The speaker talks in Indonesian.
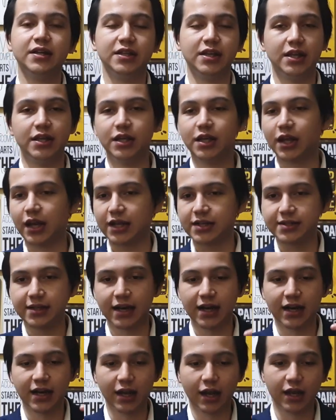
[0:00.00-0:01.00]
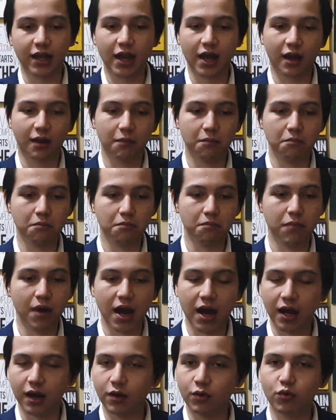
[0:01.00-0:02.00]
Jadi reksadana yang
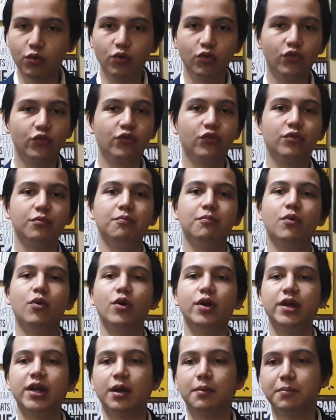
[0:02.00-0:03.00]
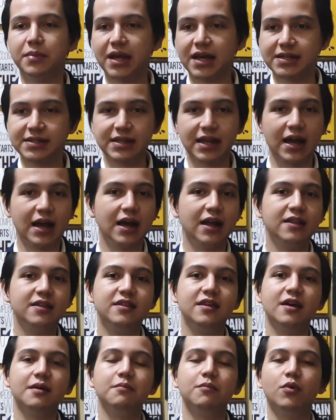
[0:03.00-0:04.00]
bagus, mau yang biasa
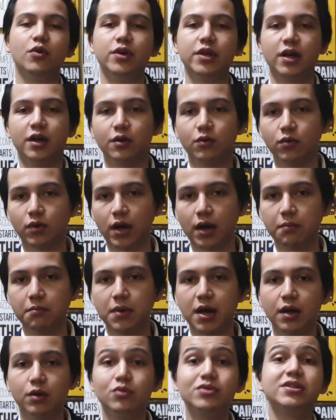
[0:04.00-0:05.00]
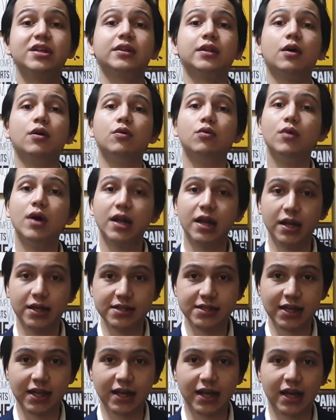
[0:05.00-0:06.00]
aja, mau yang kurang bagus, setahu gue ada
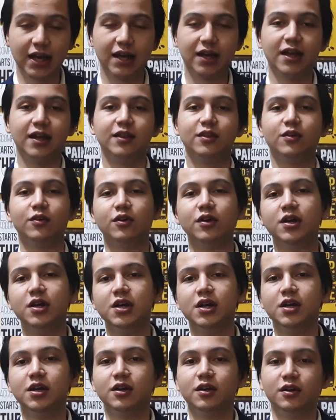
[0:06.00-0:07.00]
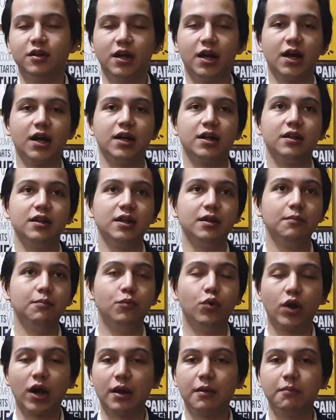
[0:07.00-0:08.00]
di sana gitu. Nah,
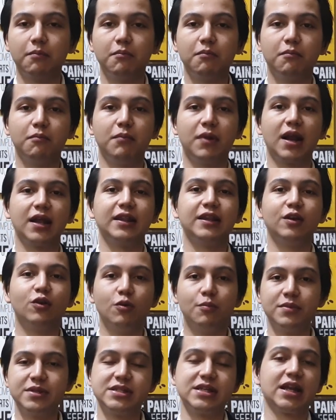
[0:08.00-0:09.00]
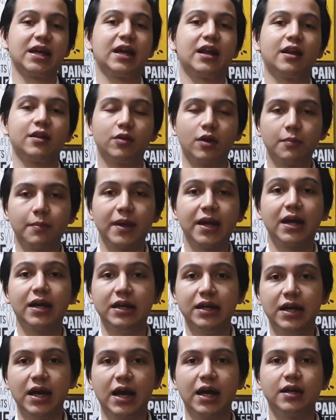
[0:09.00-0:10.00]
bukan berarti gue menjelekan atau apa yang
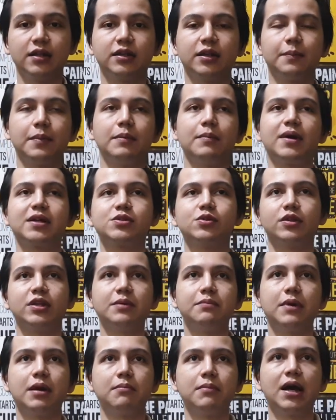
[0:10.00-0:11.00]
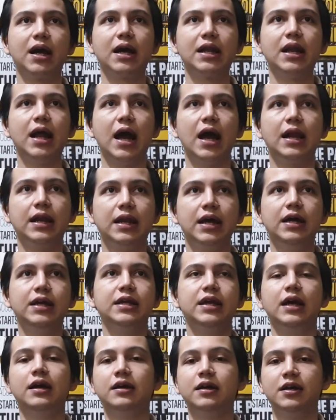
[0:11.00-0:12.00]
enggak, tapi maksudnya memang kan ada
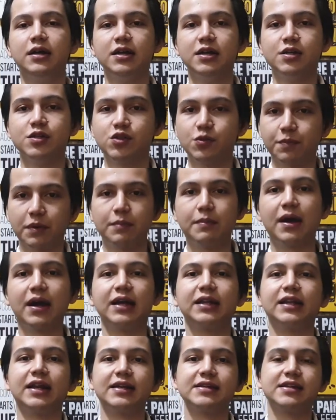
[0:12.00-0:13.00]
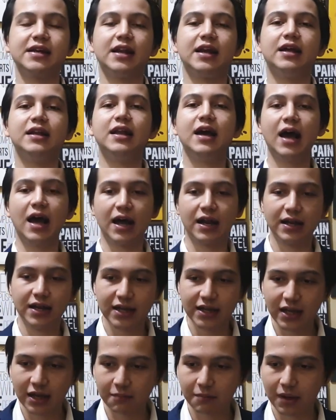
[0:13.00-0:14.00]
yang supermarket reksadana, ada
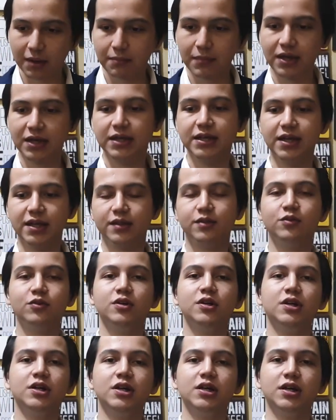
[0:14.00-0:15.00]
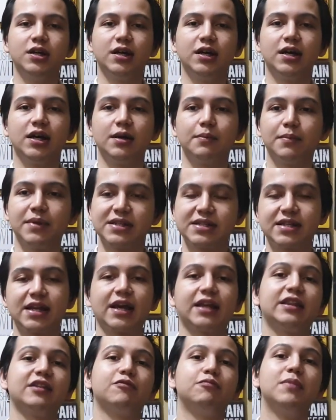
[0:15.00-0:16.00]
yang memang dia tuh uh,
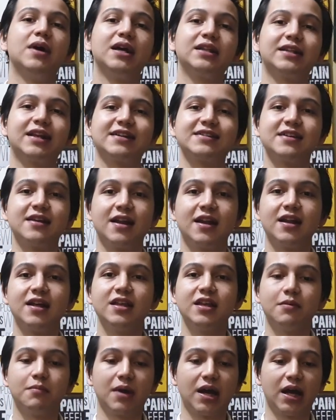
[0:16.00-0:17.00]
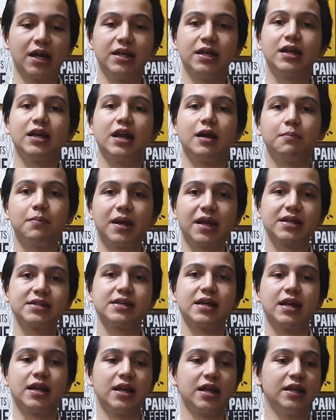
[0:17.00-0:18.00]
menselektif banget reksadana yang makanya kenapa
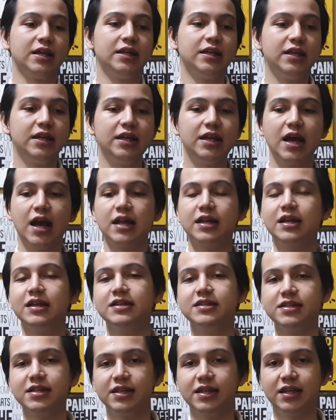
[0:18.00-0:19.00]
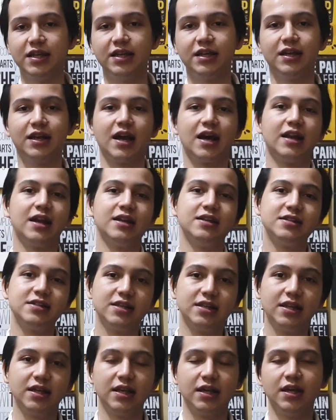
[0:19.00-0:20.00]
reksadana ini nggak ada di sini, nggak ada di
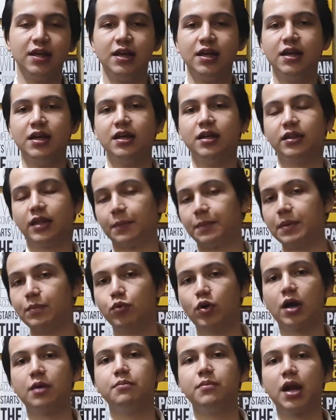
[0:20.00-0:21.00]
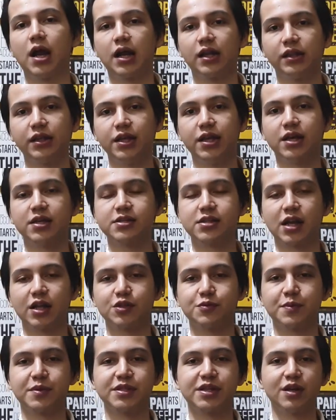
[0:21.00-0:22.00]
sini. Tapi bukan berarti yang
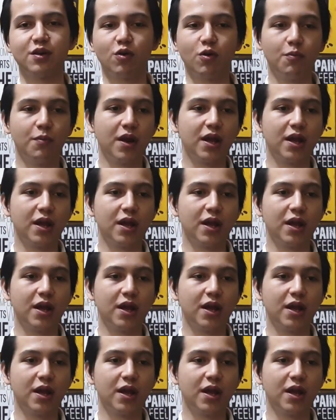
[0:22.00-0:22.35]
100% oh